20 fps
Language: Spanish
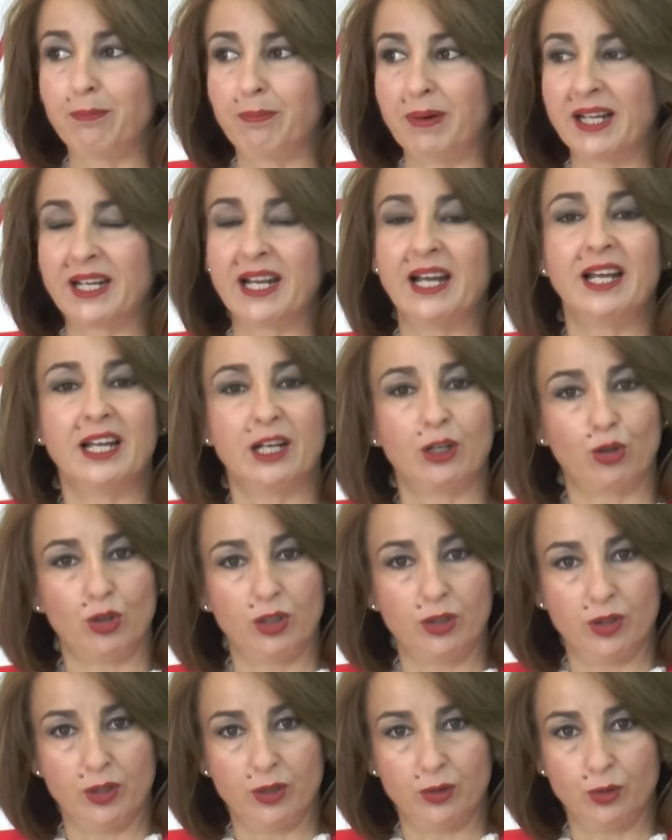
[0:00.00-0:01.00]
para el
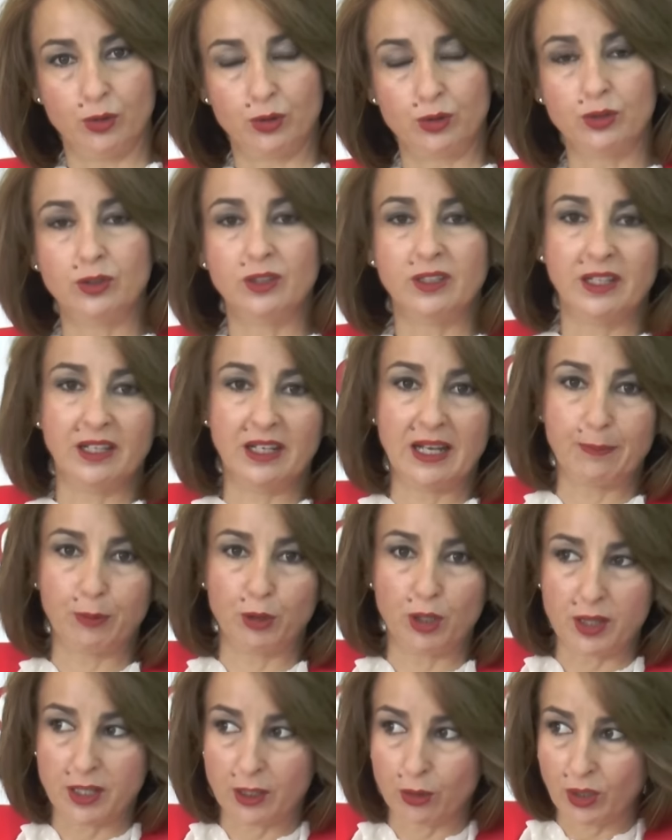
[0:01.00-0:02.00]
colegio de adultos. La
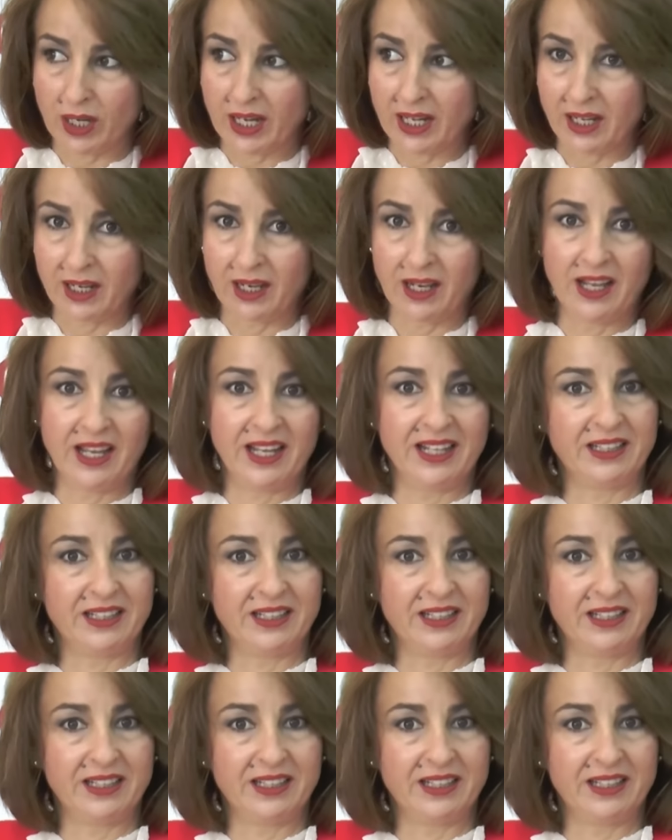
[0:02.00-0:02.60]
policía local